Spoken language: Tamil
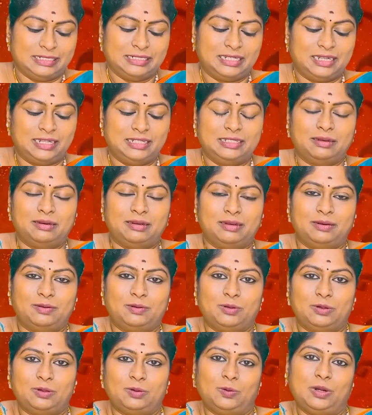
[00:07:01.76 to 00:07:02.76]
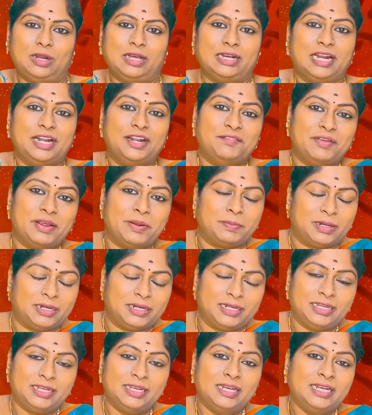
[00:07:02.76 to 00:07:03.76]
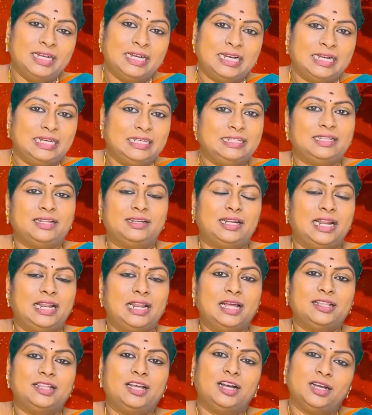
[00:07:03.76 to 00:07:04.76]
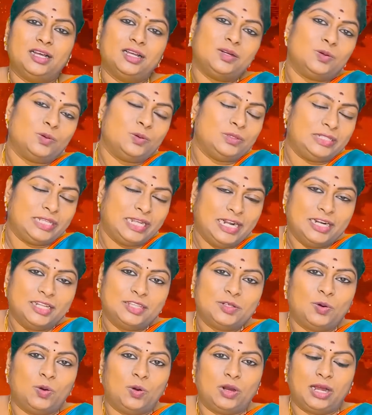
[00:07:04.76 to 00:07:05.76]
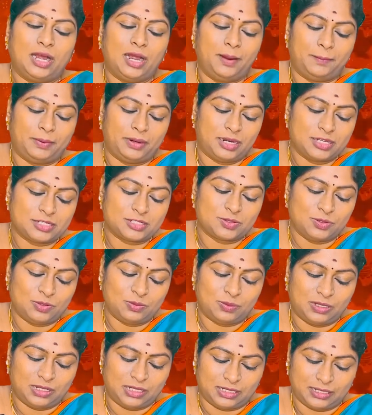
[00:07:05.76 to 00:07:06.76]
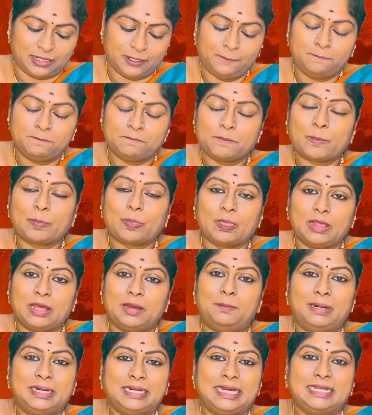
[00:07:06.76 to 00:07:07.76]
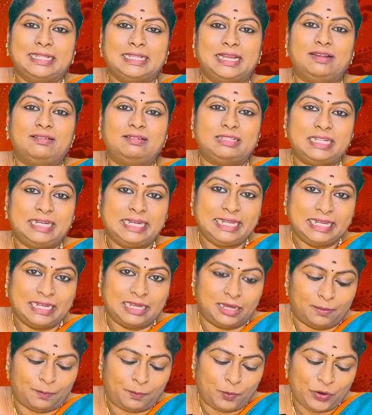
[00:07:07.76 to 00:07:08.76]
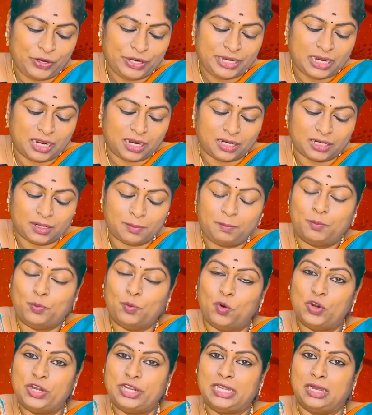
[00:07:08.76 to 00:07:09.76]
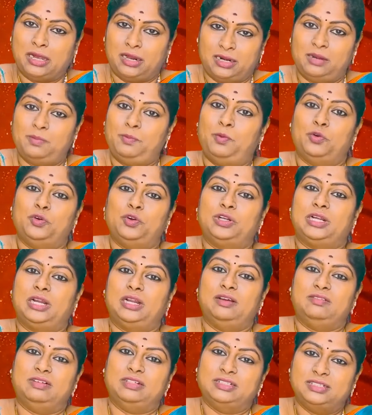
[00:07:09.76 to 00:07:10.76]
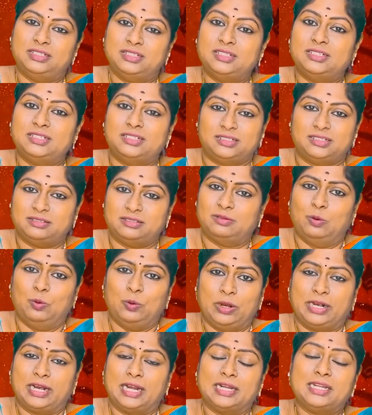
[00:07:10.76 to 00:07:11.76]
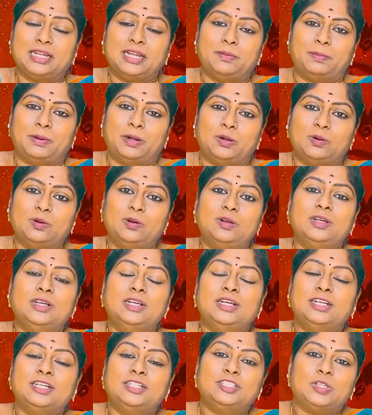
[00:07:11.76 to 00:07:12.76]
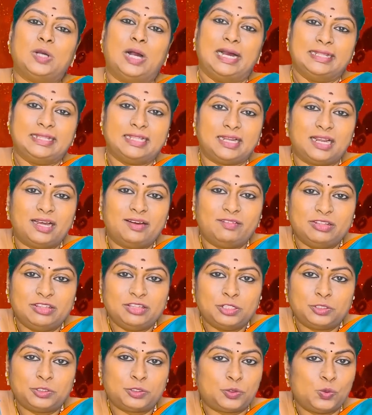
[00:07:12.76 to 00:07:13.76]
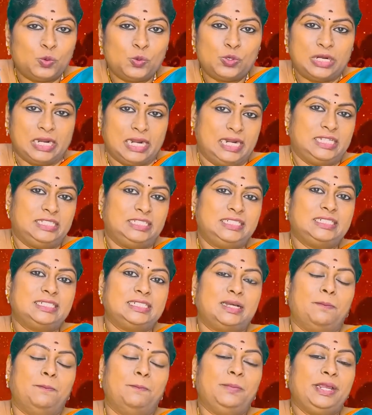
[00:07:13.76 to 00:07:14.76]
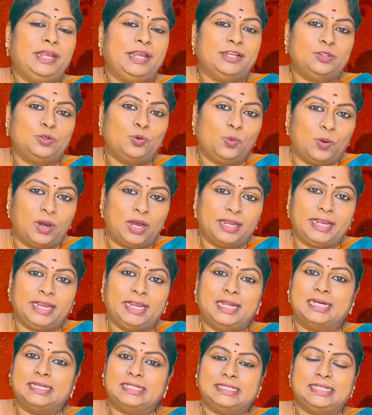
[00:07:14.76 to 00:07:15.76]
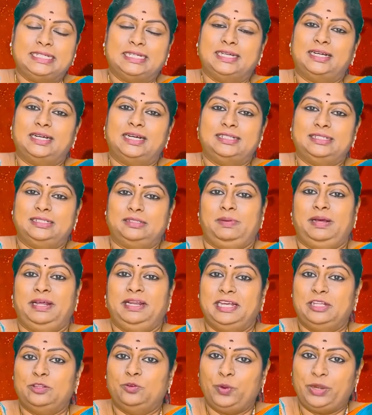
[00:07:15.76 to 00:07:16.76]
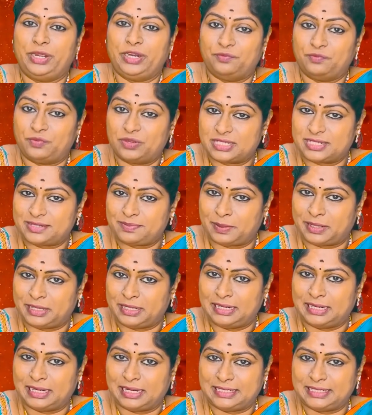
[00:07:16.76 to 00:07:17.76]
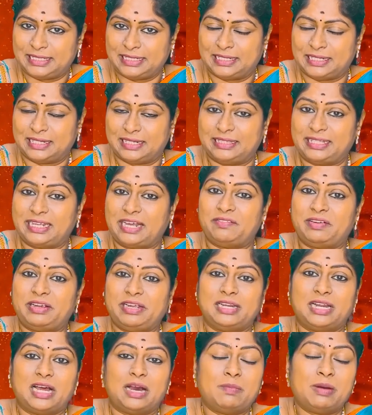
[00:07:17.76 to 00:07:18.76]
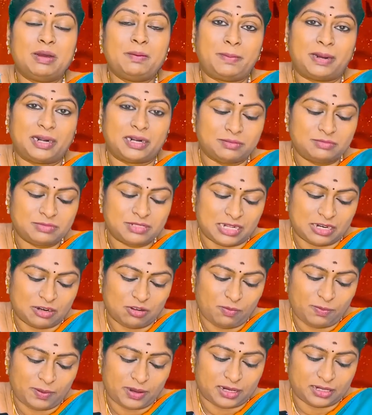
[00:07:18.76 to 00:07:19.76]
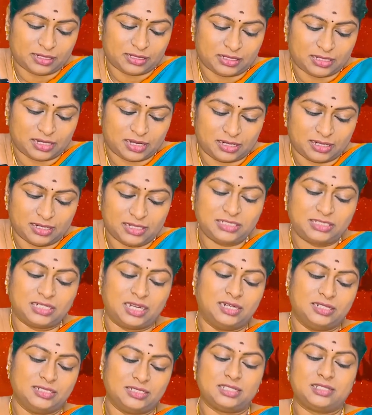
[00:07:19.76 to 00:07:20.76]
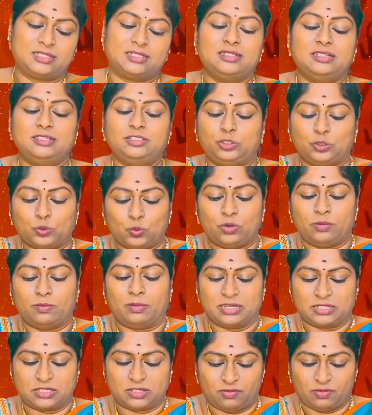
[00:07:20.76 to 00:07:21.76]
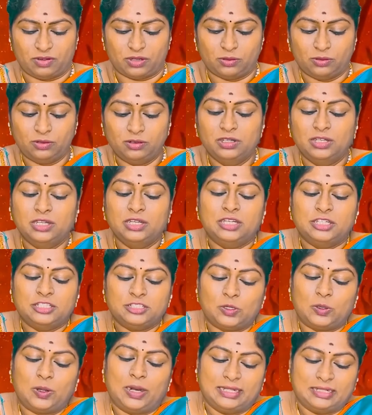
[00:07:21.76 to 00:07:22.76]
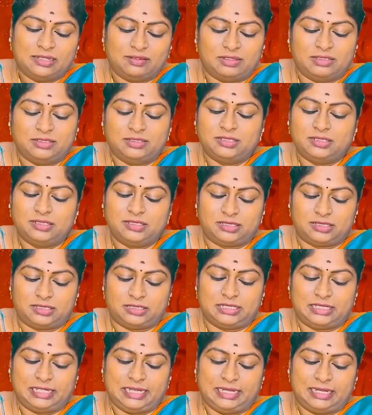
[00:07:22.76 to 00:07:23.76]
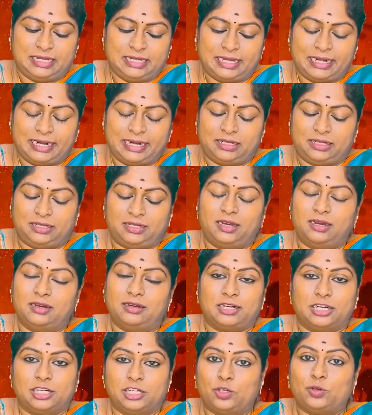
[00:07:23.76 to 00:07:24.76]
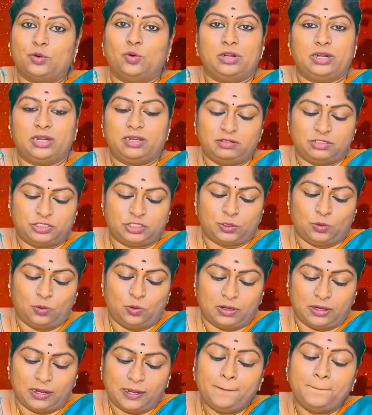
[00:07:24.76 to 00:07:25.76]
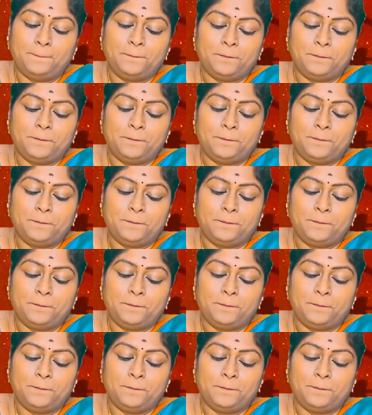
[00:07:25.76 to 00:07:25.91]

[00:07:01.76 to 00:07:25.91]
இதை இந்த உங்களை கன்வே பண்ணி இதில் நல்லா தாங்க இருக்கும் இதை எடுத்துக்கோங்க அப்படிலாம் சொல்லுவாங்க பட் அதெல்லாம் வந்து நீங்கள் பொய்யான போலியான பொருட்களை வந்து உங்கள் கண்ணில் படும் ஸோ அதெல்லாம் வந்து ட்ரூன்னு நினச்சி நம்பி எதுவும் வாங்கிடாதீங்க அந்த மாதிரி எதுவும் இன்வெஸ்ட் பண்ணிடாதீங்க தேவையில்லாமல் பணம் செலவு பண்ணுறதுக்கான சான்சஸ் ஜூன் மாதம் வரும் ஸோ அதை வந்து நீங்கள் கரெக்டாக கண்ட்ரோல்டாக வச்சுக்கோங்க